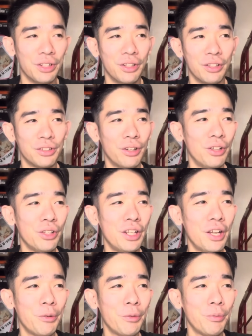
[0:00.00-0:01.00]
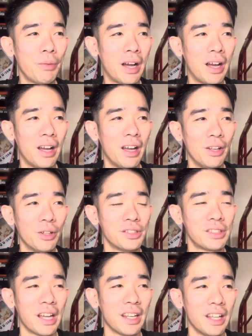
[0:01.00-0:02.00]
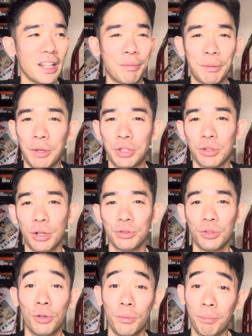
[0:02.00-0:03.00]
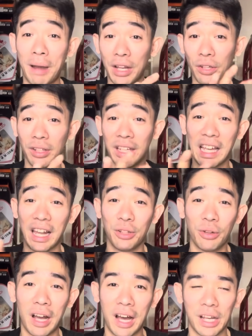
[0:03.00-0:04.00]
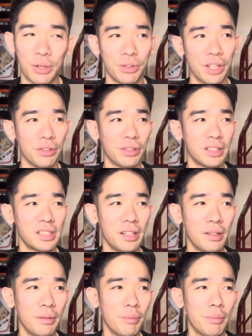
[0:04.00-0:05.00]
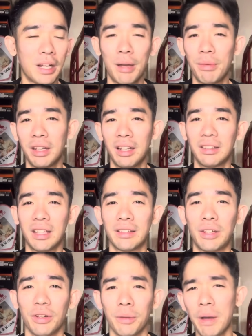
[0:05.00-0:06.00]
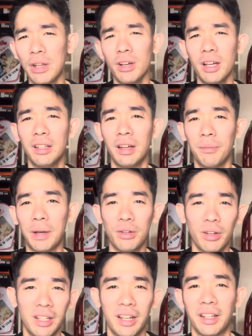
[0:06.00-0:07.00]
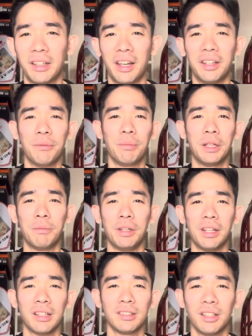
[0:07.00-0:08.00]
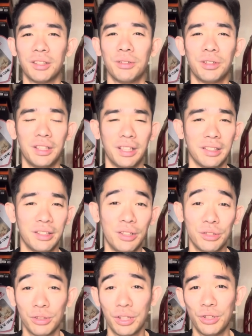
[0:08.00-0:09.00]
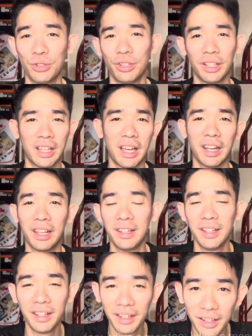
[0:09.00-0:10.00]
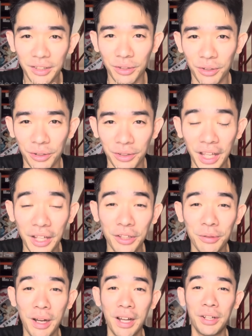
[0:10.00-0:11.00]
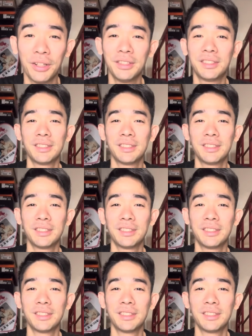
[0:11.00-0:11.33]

So, yun lang mga lods. Sana napipicture out nyo kung paano yung nangyari nung araw na yon Kasi marami rin nagtatanong eh, paano ka, paano ka nila nadala ng Pilipinas? Ganto, ganyan. So, ganun yung nangyari. So, thank you mga lods.